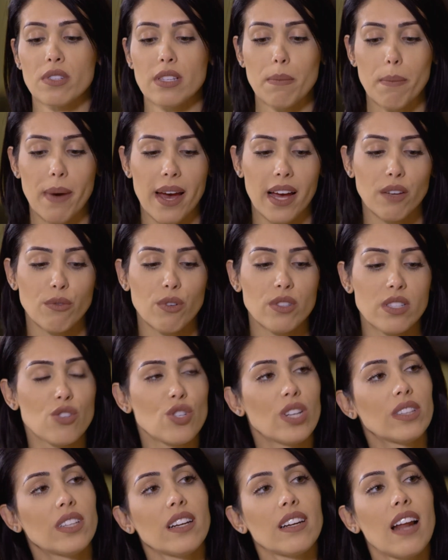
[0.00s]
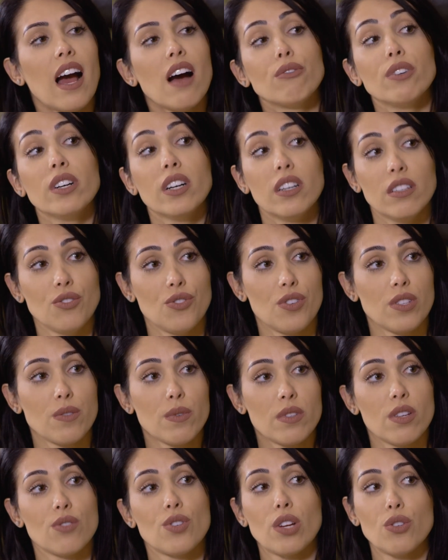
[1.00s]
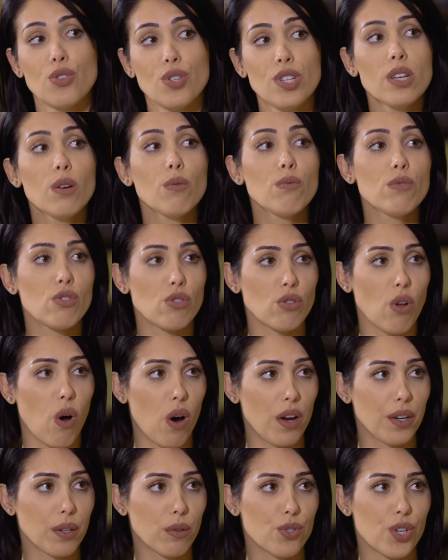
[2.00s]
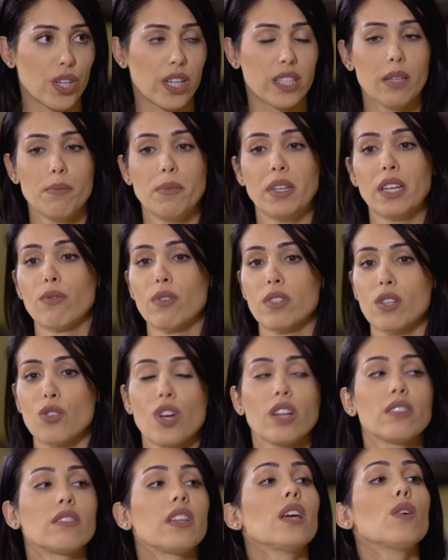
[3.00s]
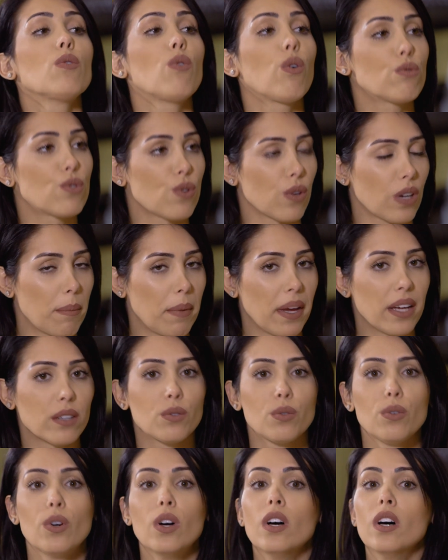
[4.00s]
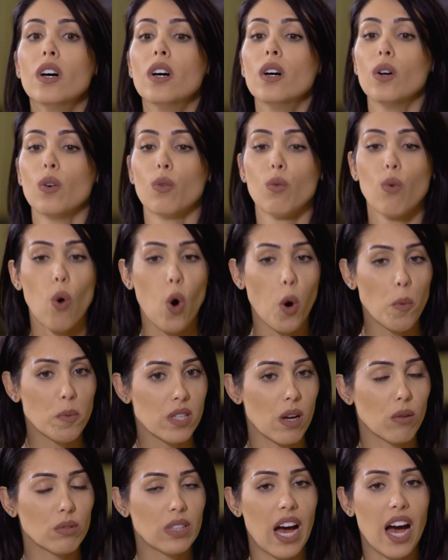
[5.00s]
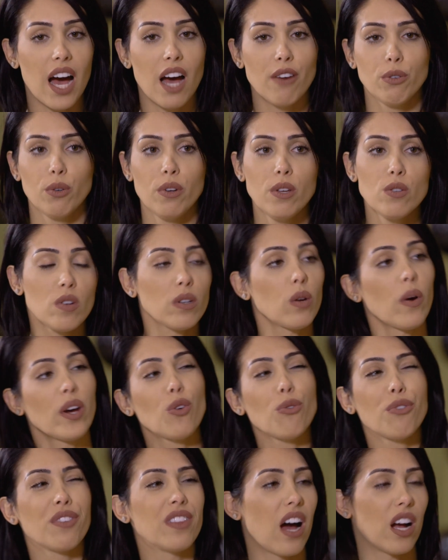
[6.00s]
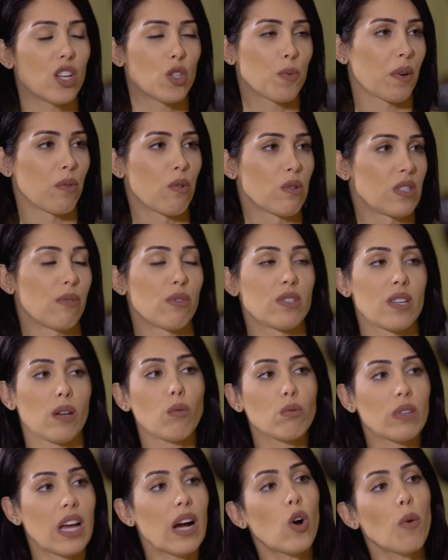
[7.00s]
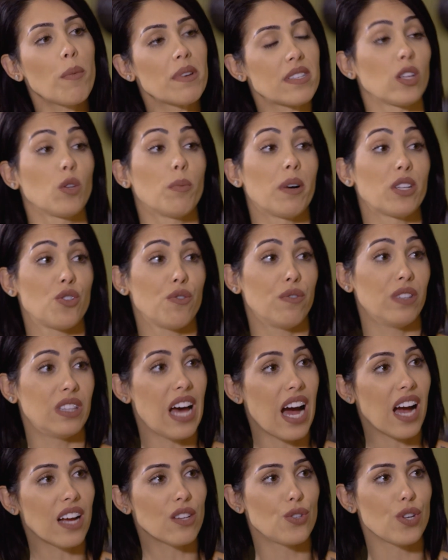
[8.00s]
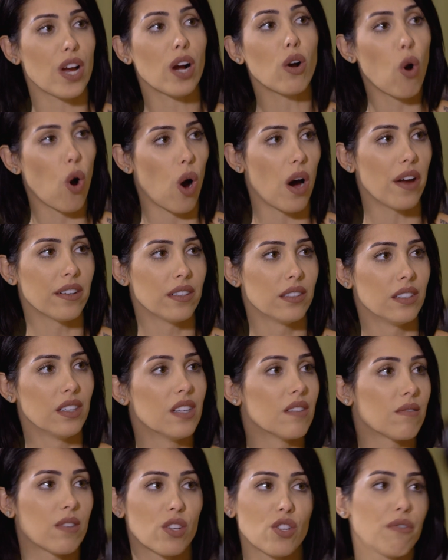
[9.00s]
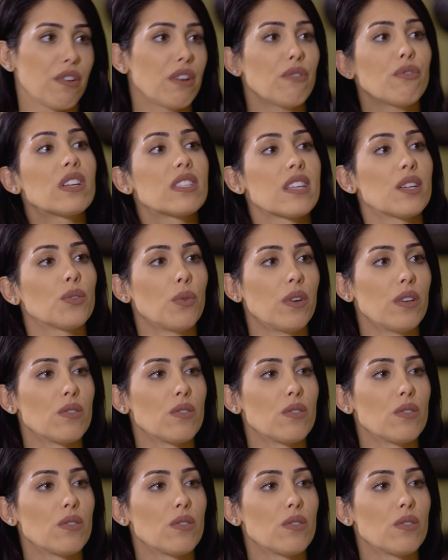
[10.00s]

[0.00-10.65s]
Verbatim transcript: assim, Bela, você já treinava antes, uhum. você já tinha um histórico de academia, um você já tem um condicionamento, um corpo saudável, isso não é novidade para você. Você não está começando uma atividade agora. Você já vem fazendo